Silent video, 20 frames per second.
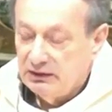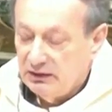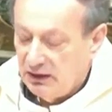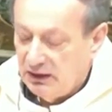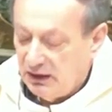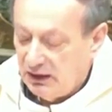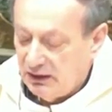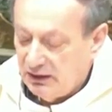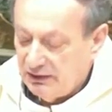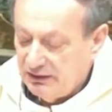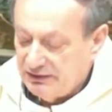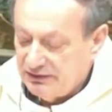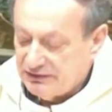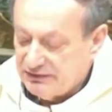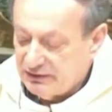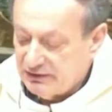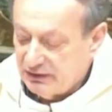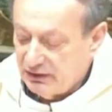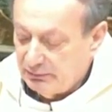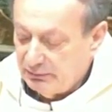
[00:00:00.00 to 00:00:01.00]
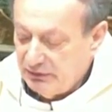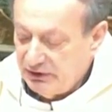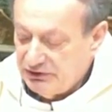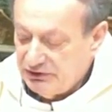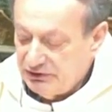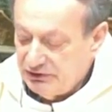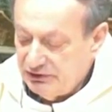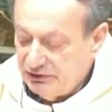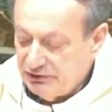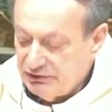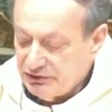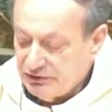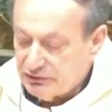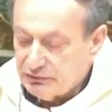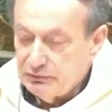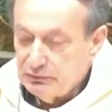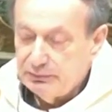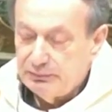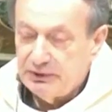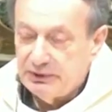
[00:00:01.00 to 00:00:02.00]
a essere amici di
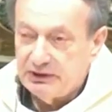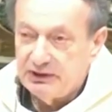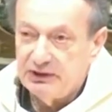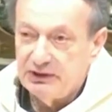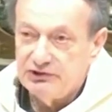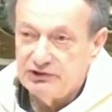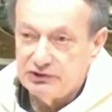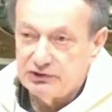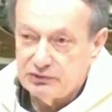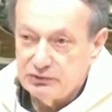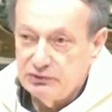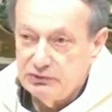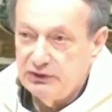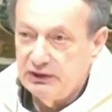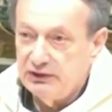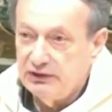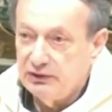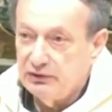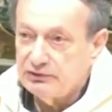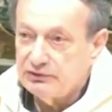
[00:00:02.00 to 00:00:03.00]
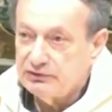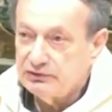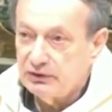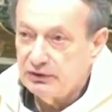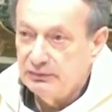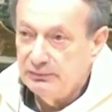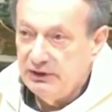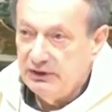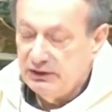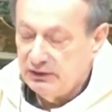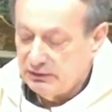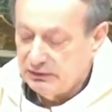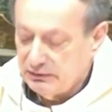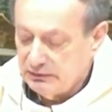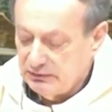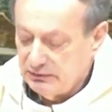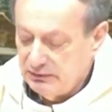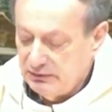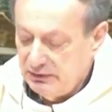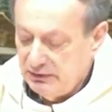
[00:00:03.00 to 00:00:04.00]
Gesù perché Gesù è nostro
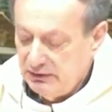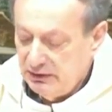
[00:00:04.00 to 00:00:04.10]
amico